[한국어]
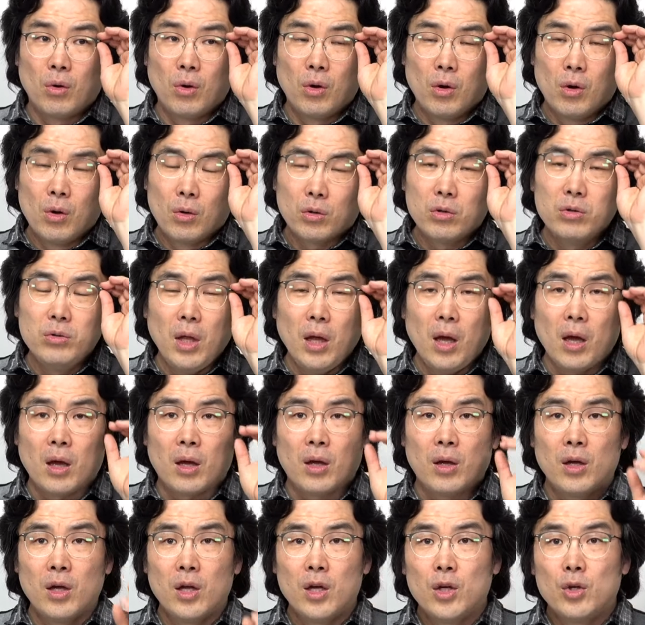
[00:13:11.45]
근데
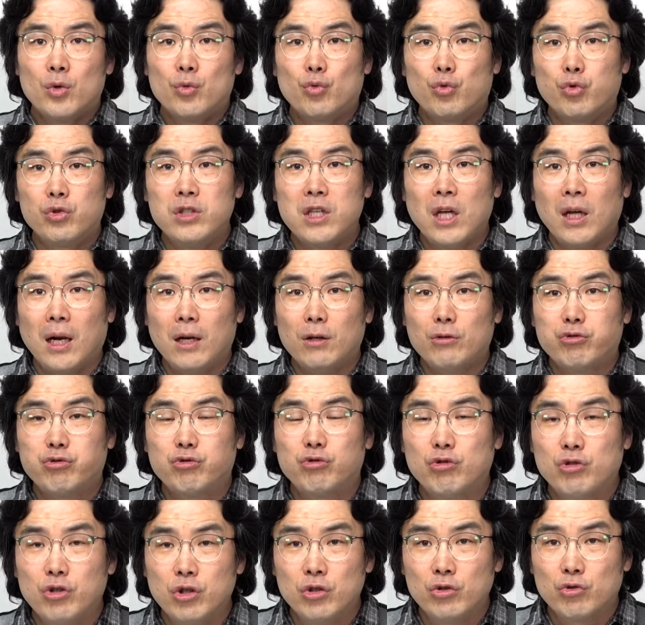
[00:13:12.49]
우리나라
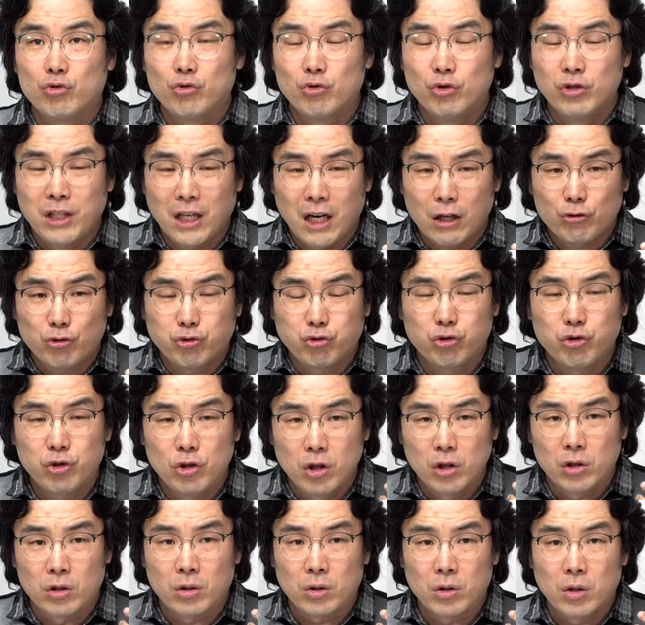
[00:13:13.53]
구구는 우리나라
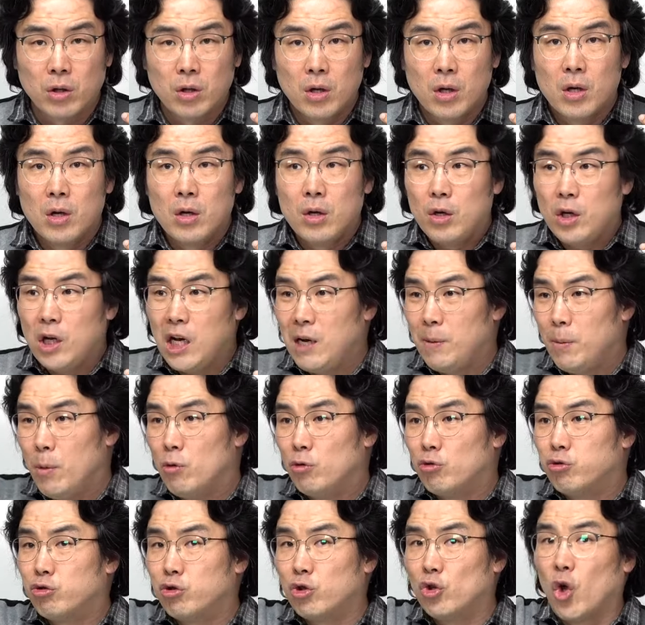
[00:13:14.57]
구구는 일본
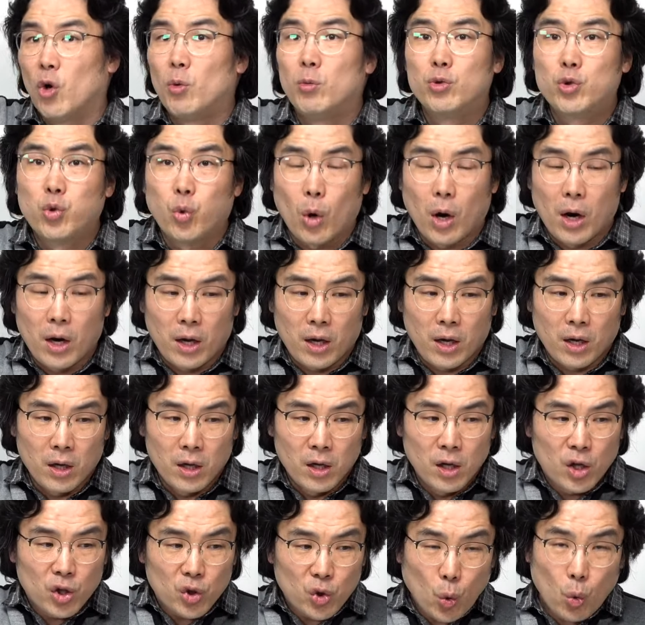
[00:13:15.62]
구구를 너무 좋아해.
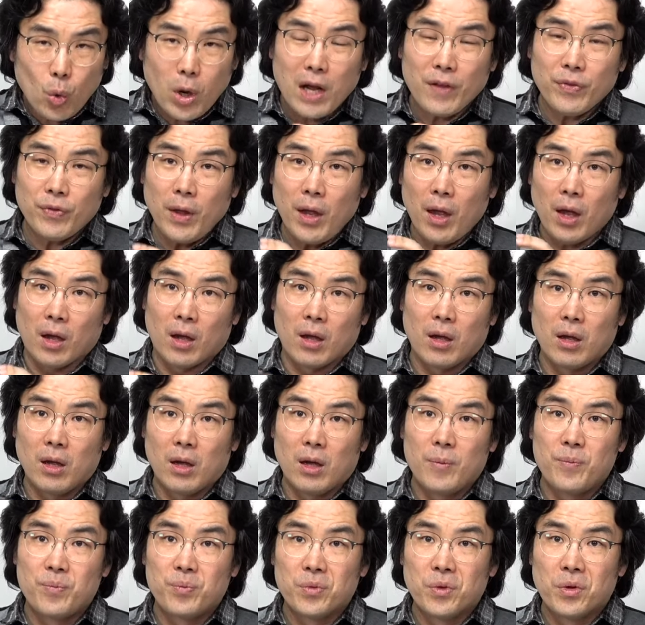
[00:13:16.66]
똑같아.
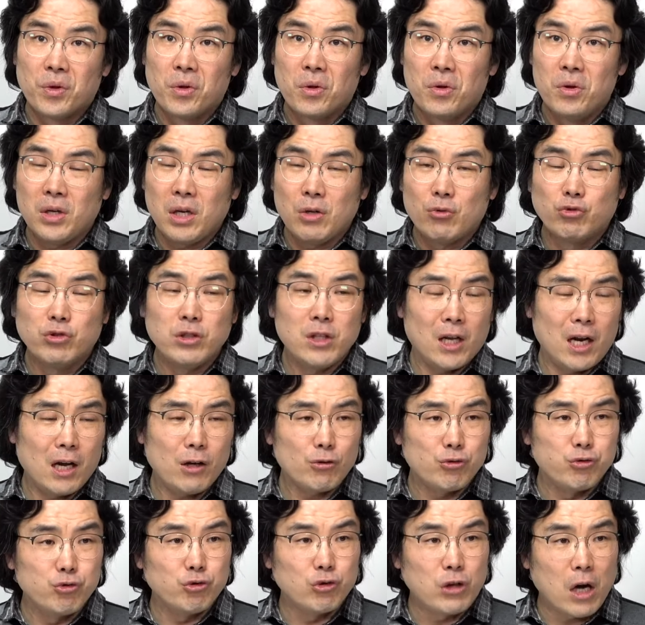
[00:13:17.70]
그러니까 우리나라
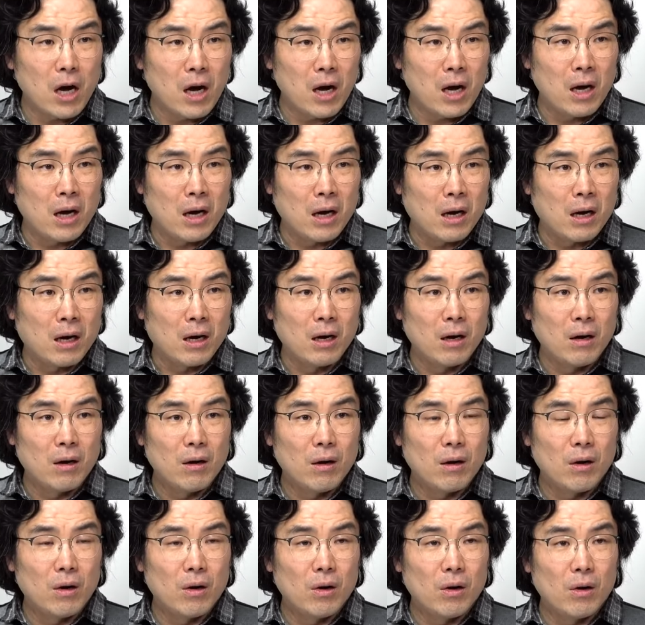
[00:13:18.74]
구구가
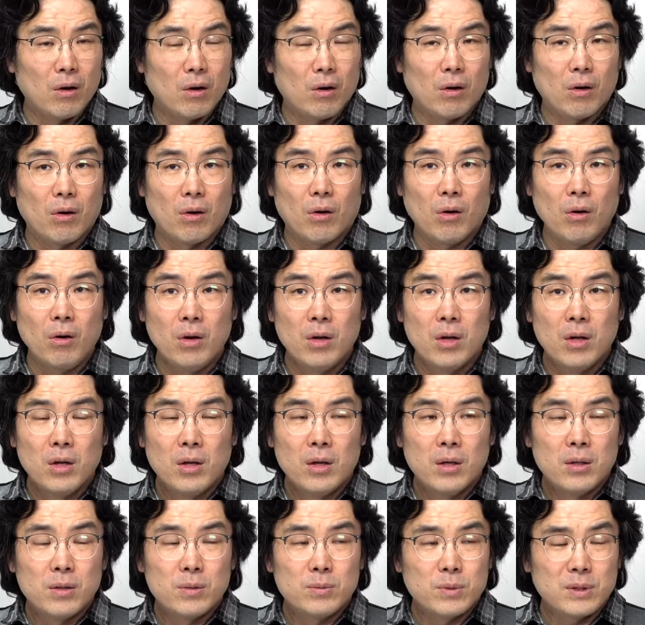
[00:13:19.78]
어?
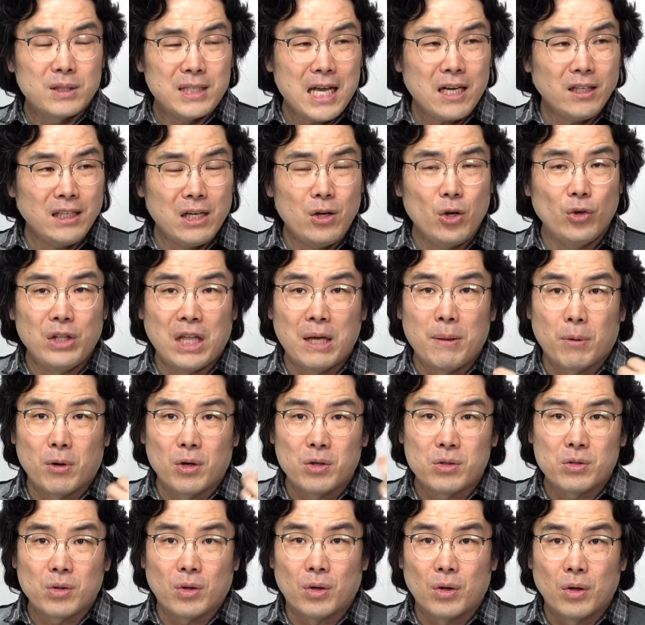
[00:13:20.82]
체가란 건
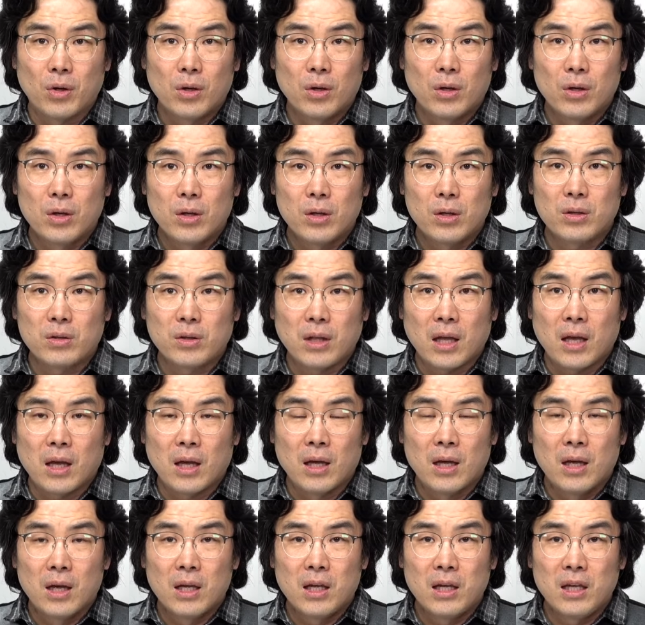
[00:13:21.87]
내버렸어. 그때
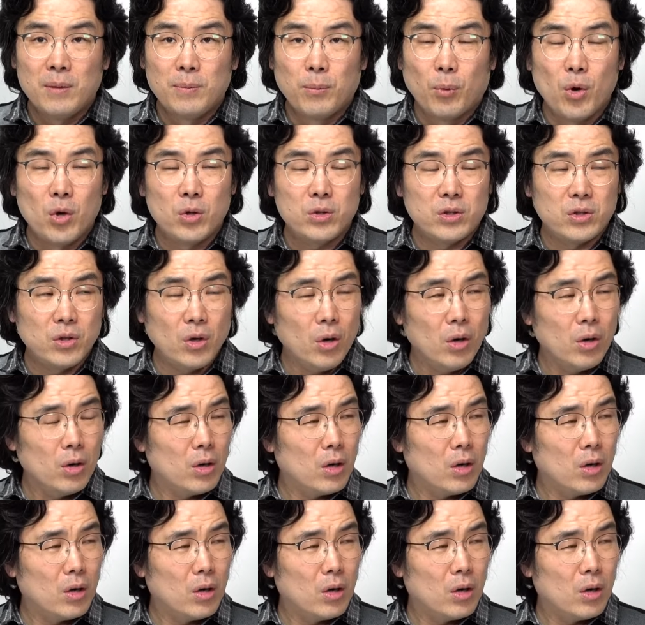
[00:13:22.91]
이 뭐였죠?